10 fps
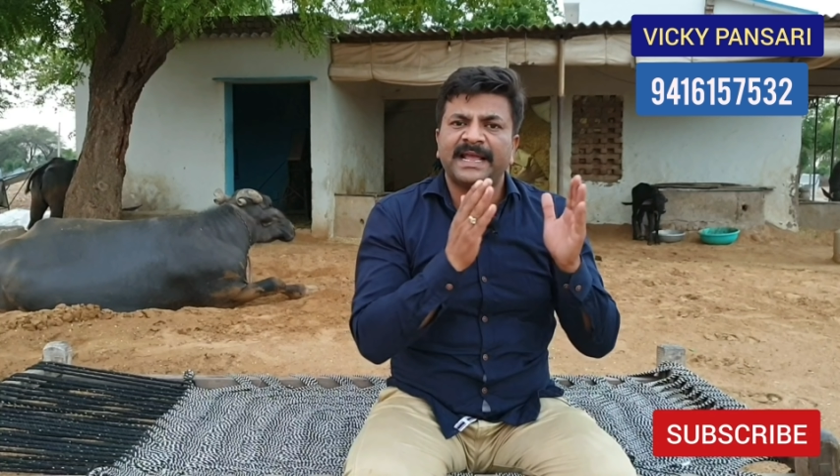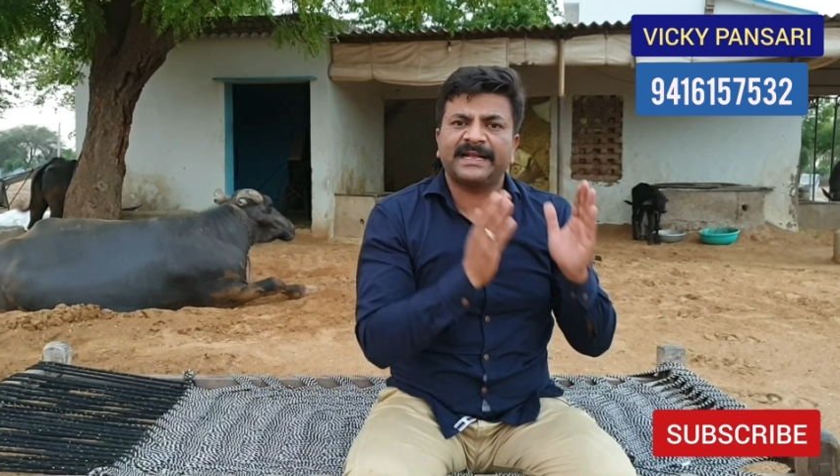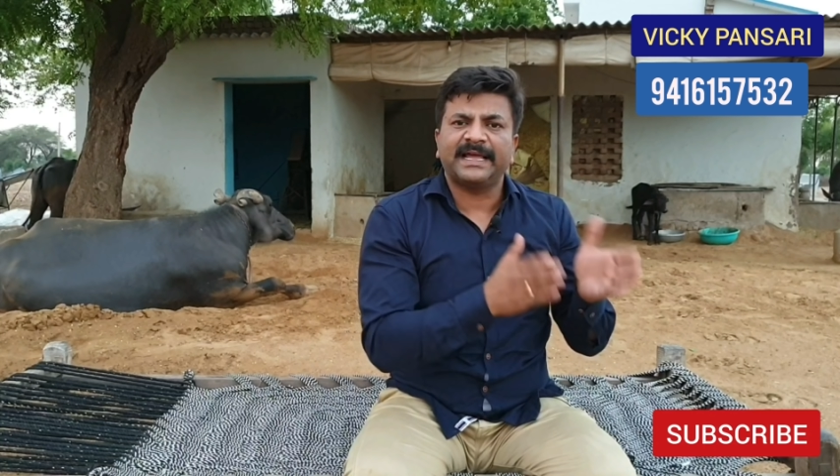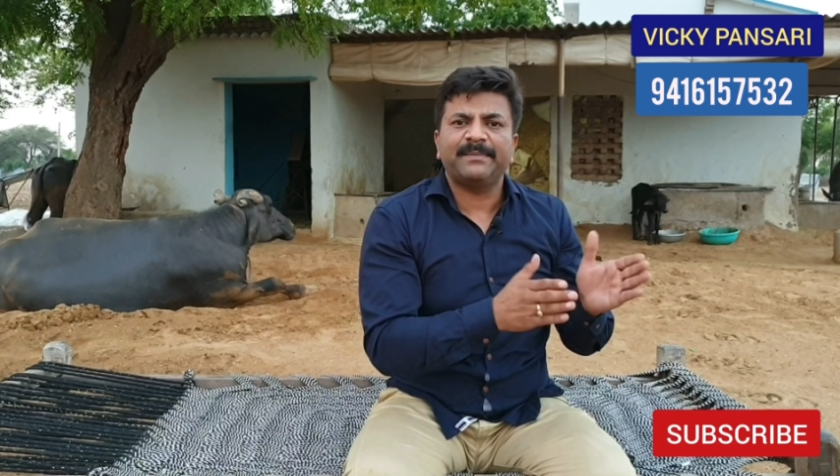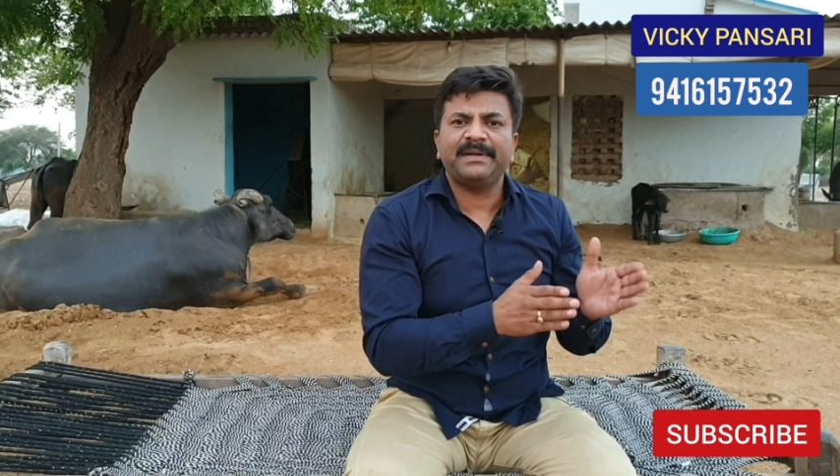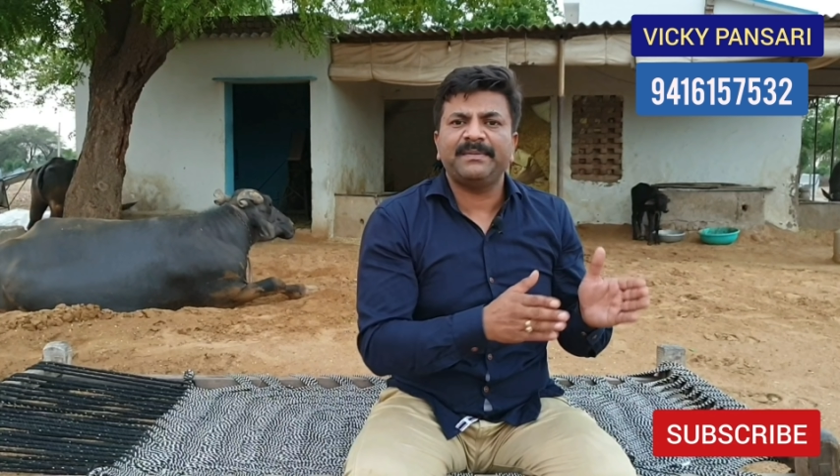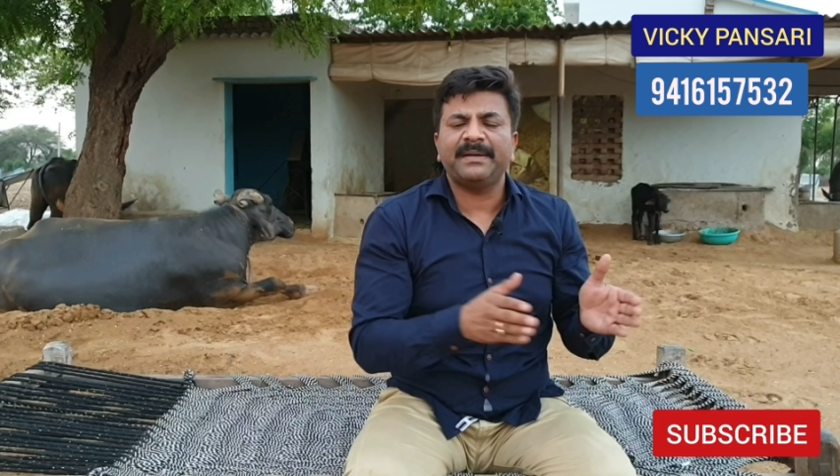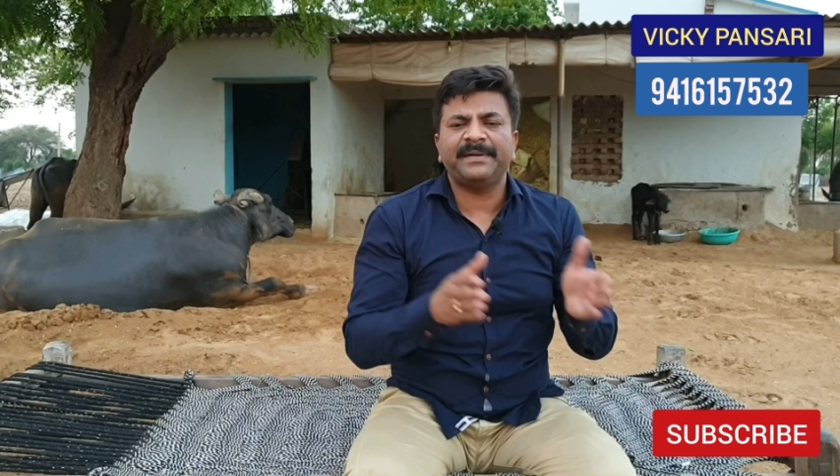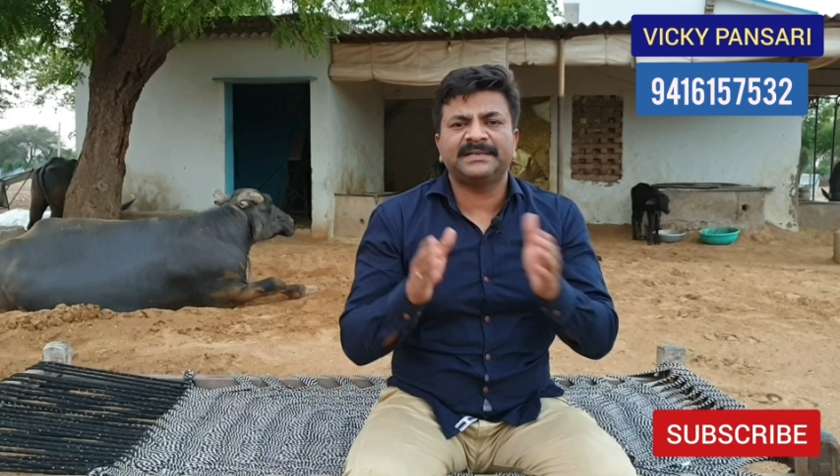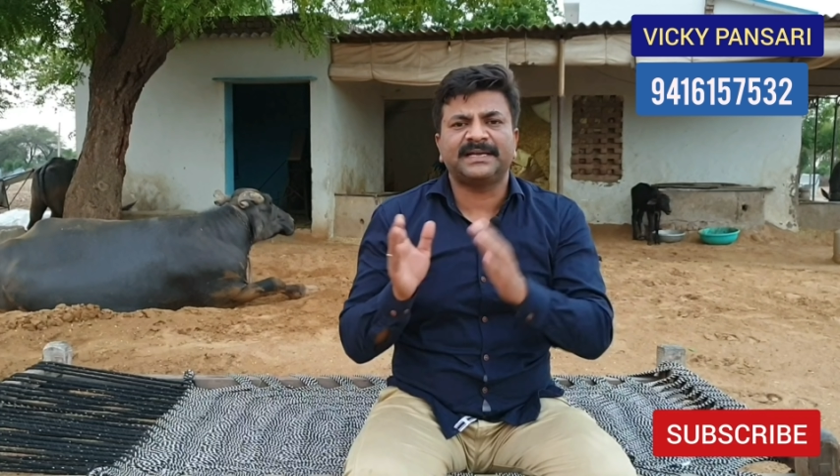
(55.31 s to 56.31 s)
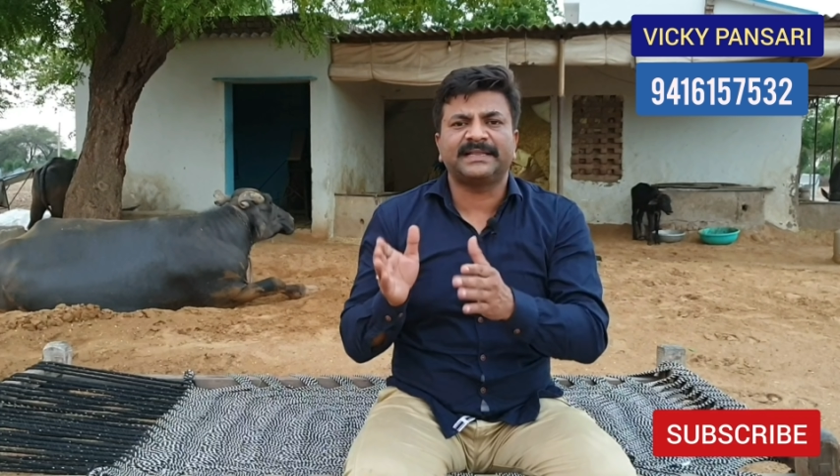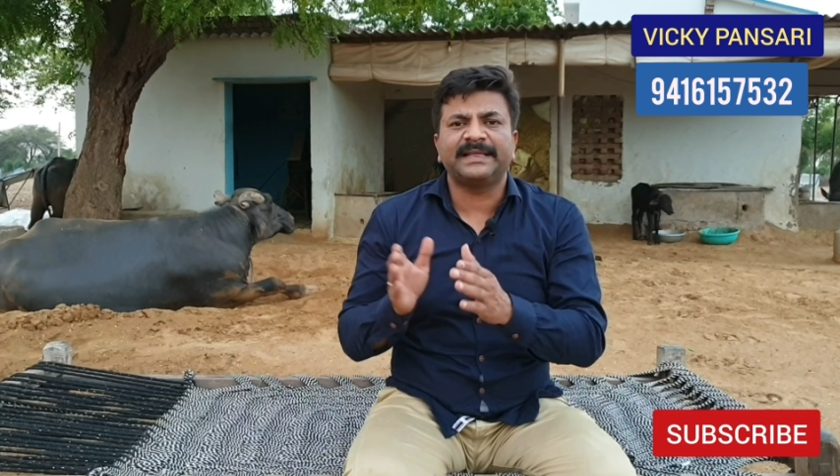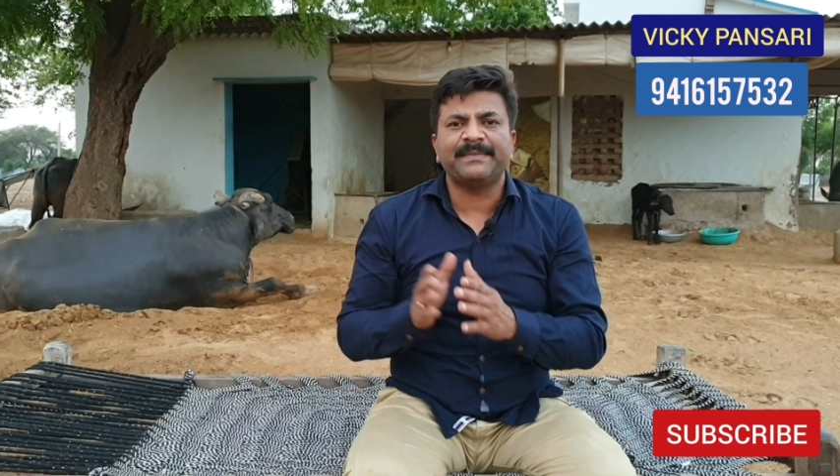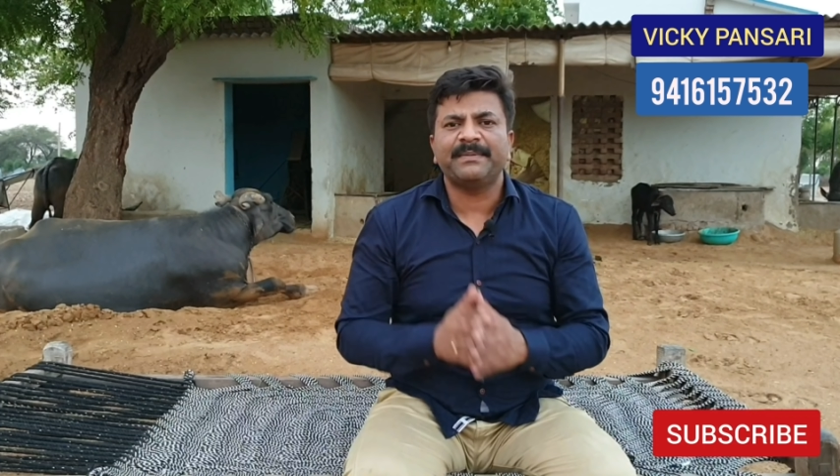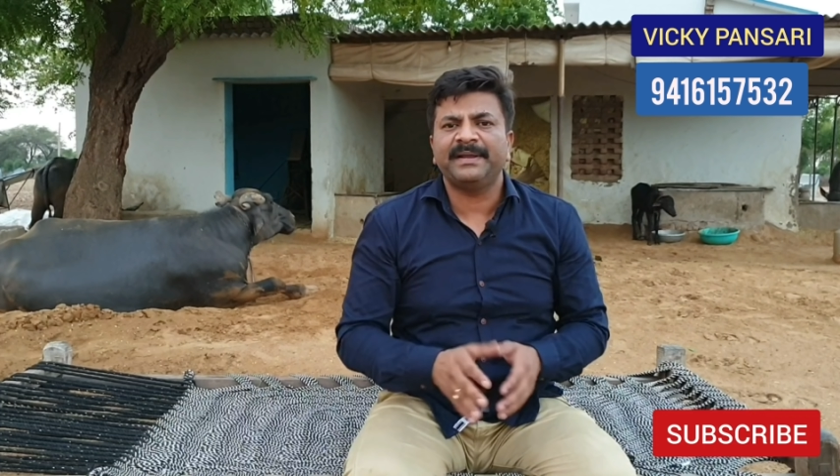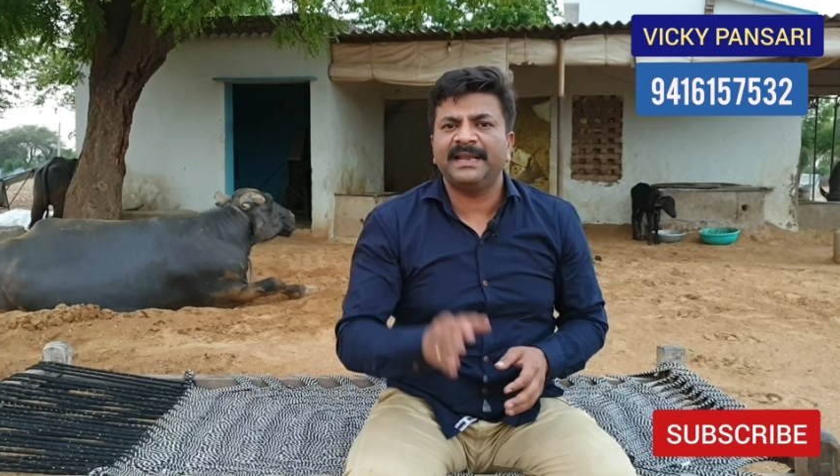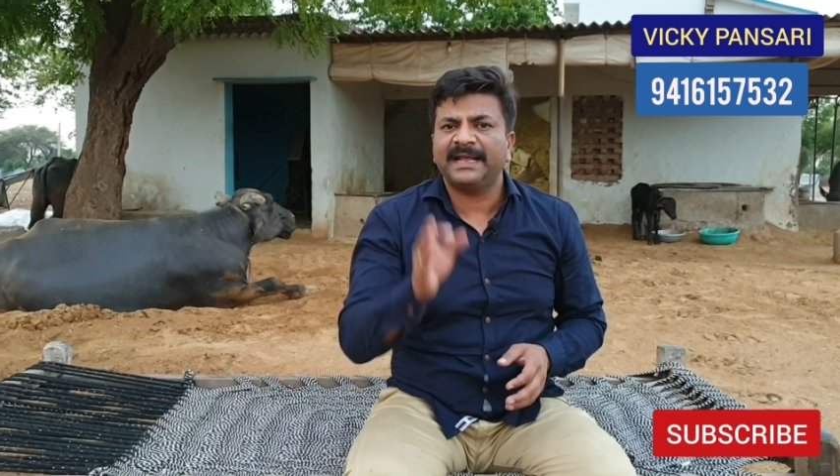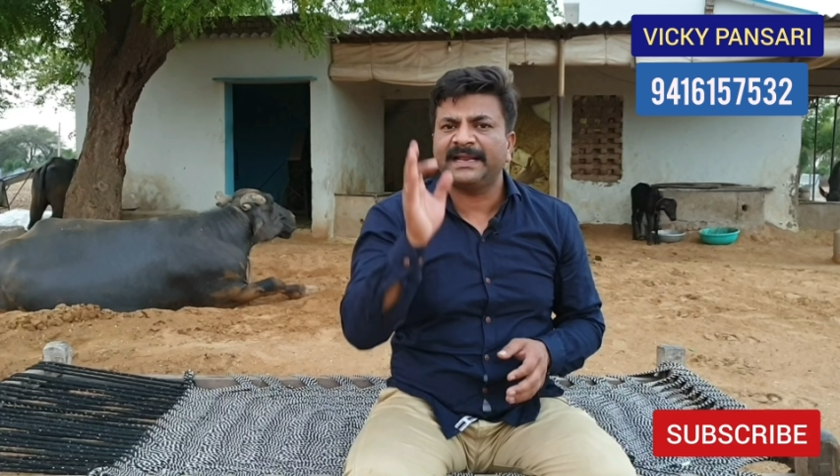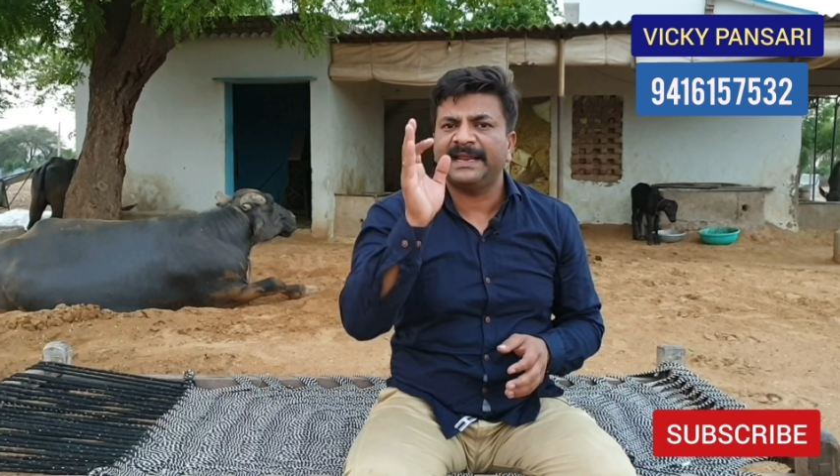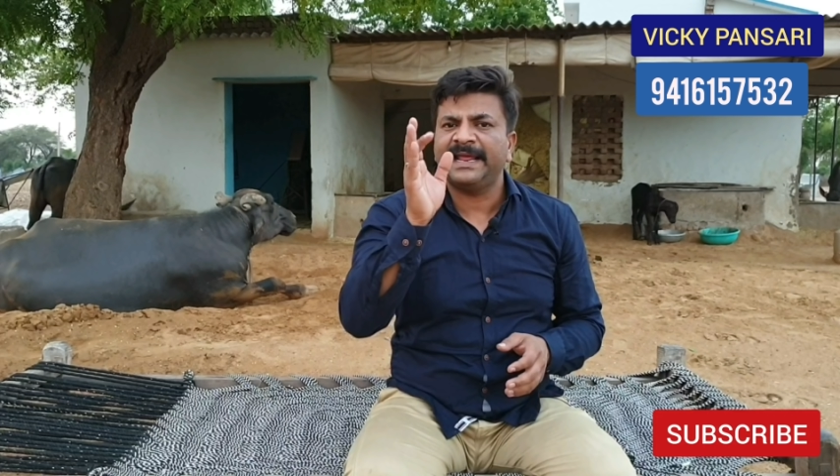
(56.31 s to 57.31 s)
हैं गर्मी में भी सर्दी में भी
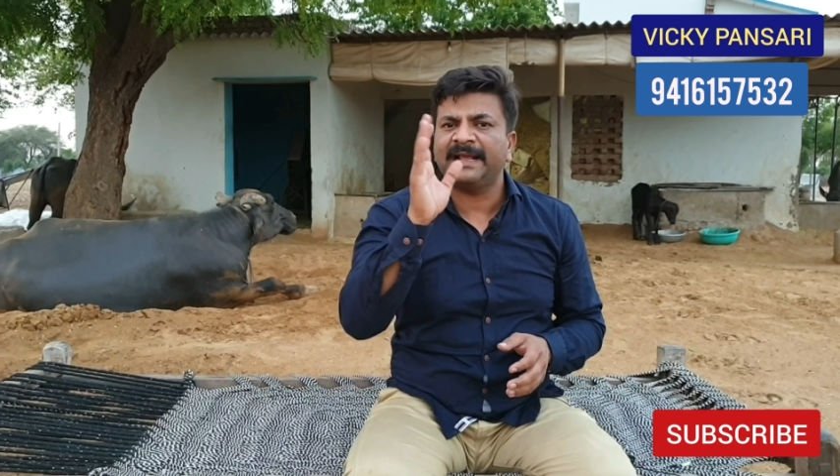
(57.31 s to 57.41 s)
लेकिन